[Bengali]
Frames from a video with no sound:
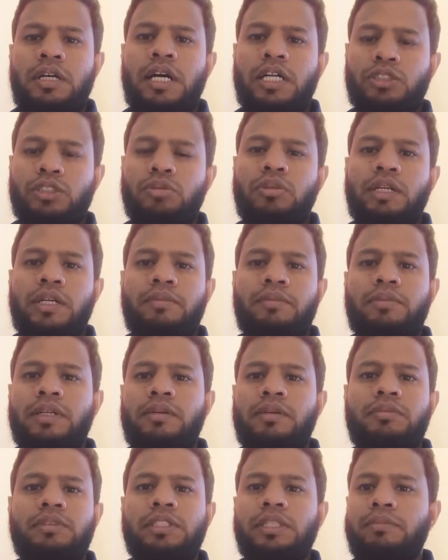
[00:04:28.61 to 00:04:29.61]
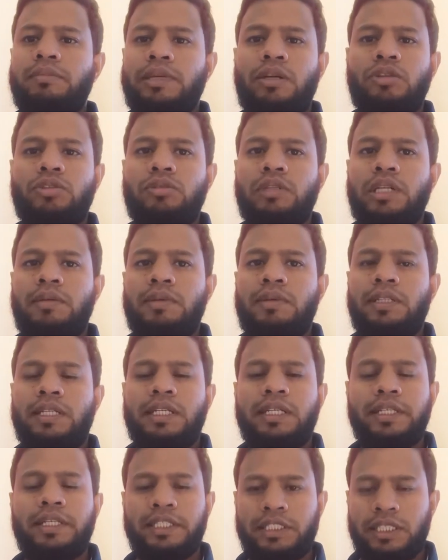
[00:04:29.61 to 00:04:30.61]
আসুন না আমরা যে মানুষগুলো
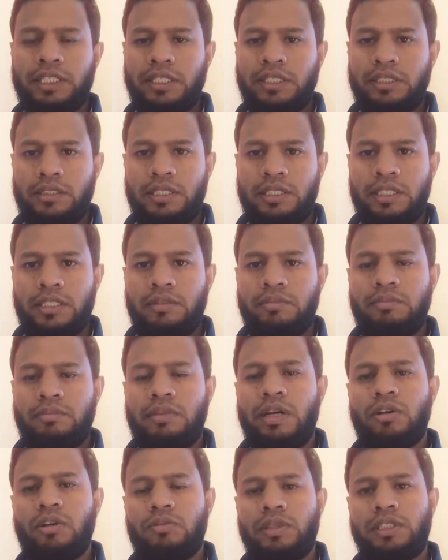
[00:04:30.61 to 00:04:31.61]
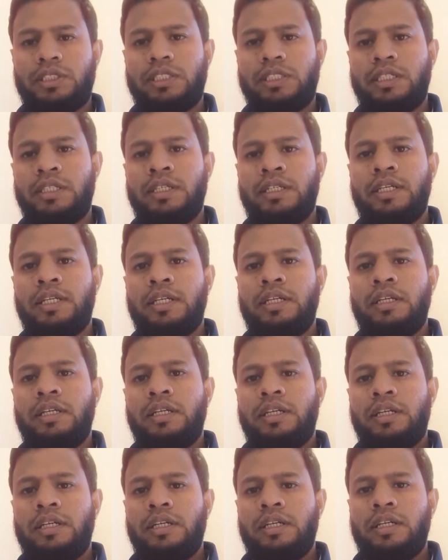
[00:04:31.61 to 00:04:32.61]
আমাদেরকে নিঃস্বার্থে ভালোবাসে
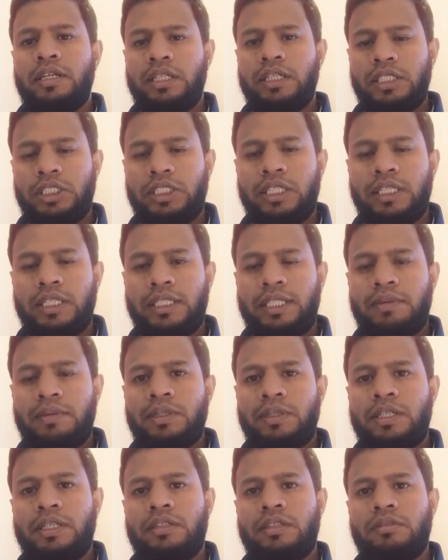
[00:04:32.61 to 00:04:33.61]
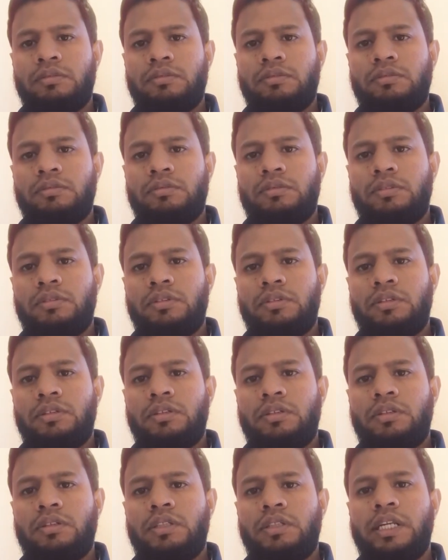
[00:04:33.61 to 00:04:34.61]
নিঃস্বার্থে
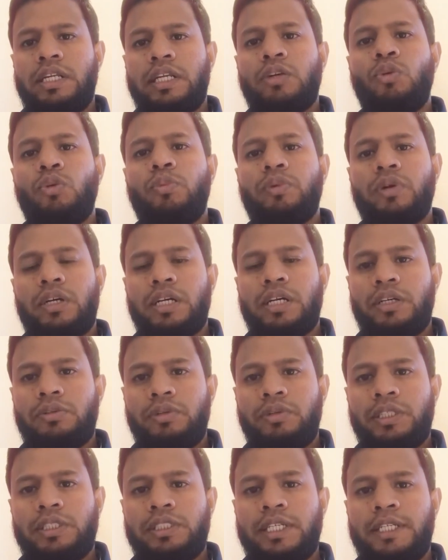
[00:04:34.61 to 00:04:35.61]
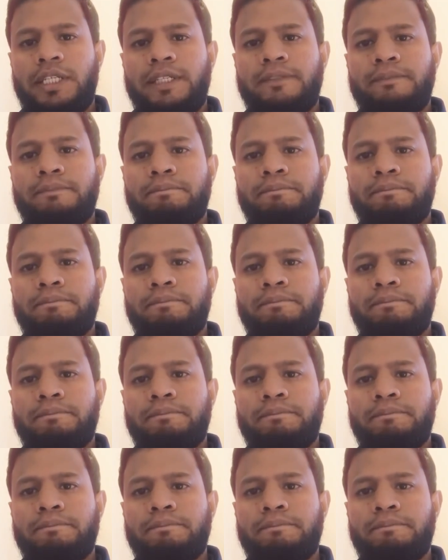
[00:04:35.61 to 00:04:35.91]
আমাদেরদেরকে উপকার করে যাই